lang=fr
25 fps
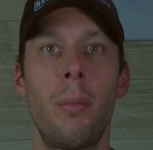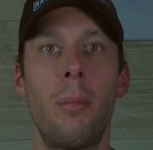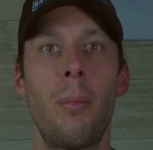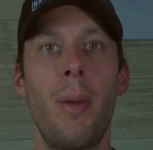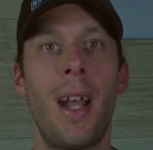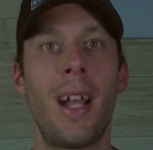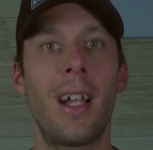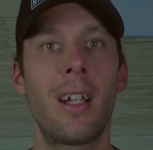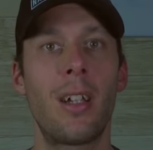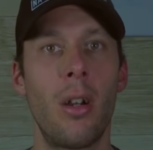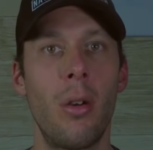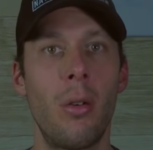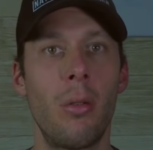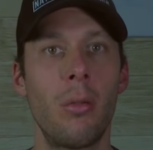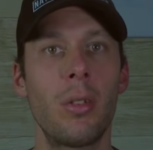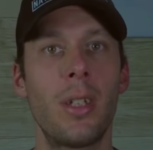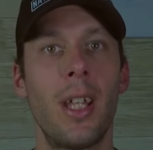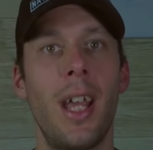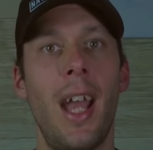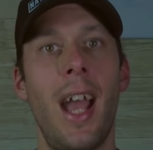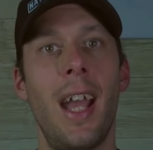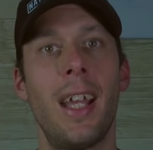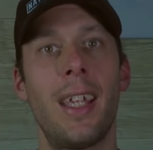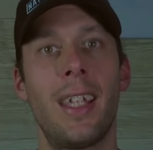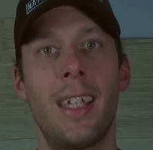Par
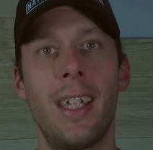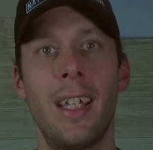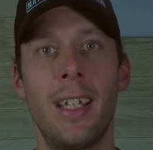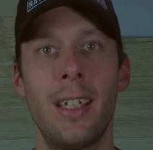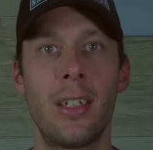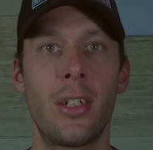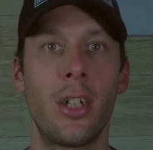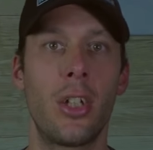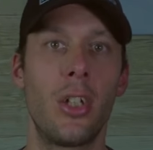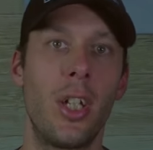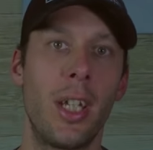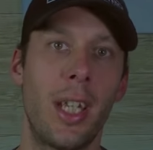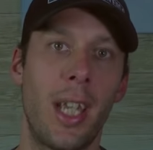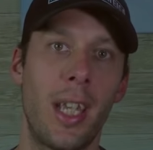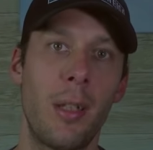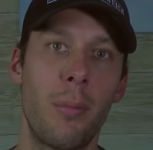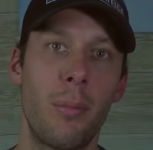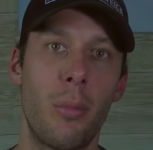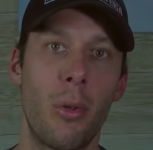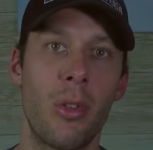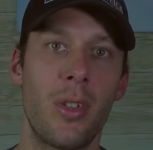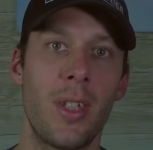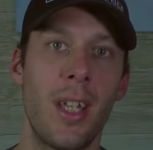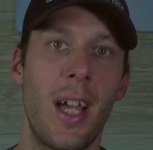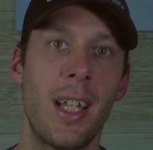contre, à quelques degrés de
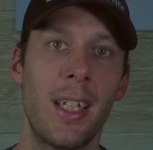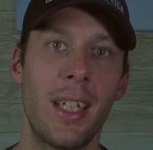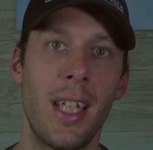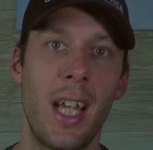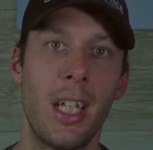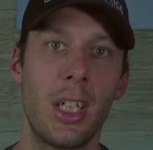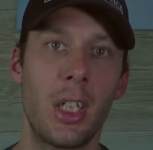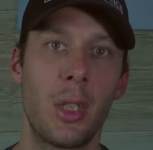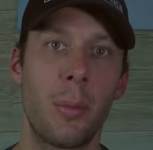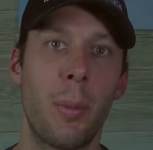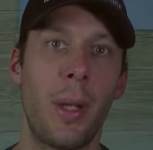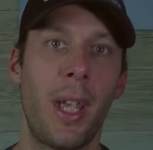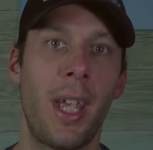pourcentage